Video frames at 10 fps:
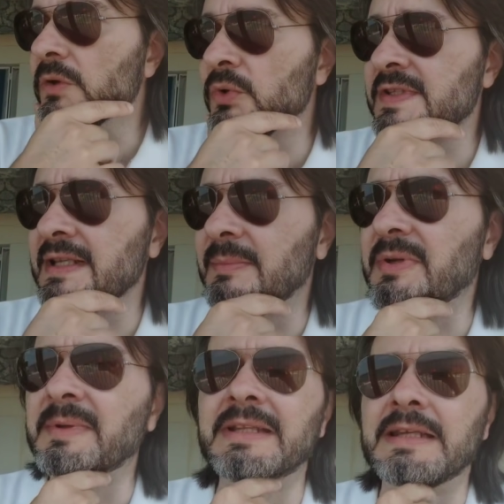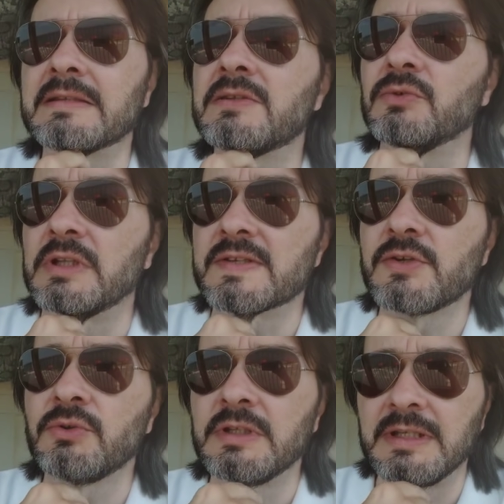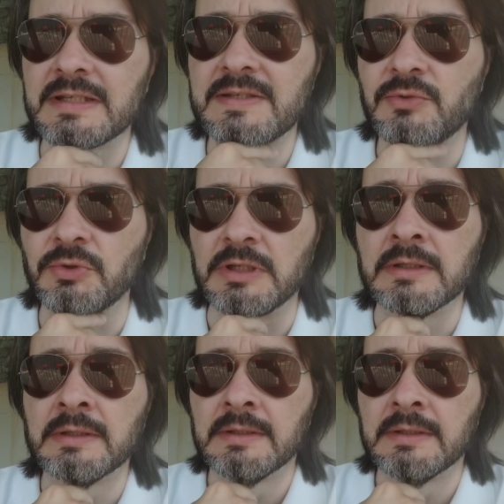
Questa è la prima indicazione. La seconda indicazione